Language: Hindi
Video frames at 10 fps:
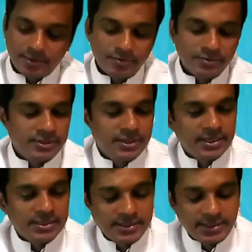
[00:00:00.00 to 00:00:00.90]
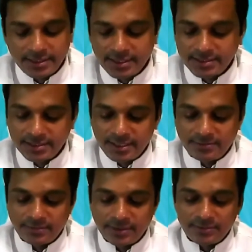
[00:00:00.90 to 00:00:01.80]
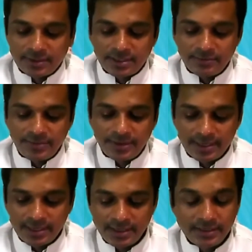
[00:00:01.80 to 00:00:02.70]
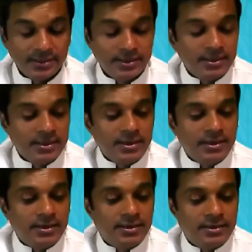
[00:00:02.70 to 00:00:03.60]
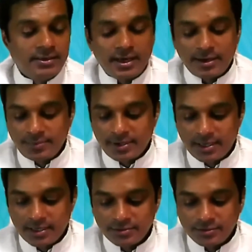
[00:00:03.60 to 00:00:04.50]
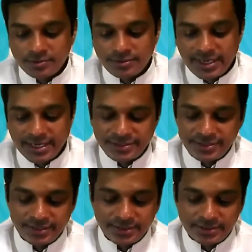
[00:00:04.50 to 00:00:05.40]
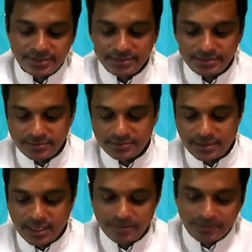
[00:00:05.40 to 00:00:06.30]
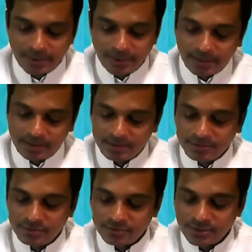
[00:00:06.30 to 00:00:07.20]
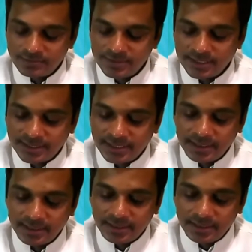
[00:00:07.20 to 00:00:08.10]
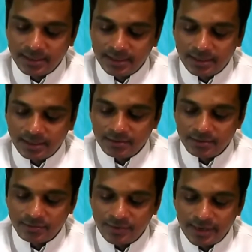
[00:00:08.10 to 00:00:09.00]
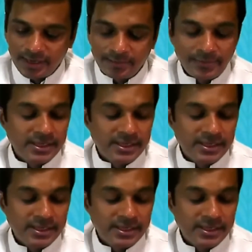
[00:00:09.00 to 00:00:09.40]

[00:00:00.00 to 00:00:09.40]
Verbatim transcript: बहुत ही अच्छी तरह से अपना वक्तव्य रखा आपका जो नेक्स्ट आपका जो सब्जेक्ट है और वह है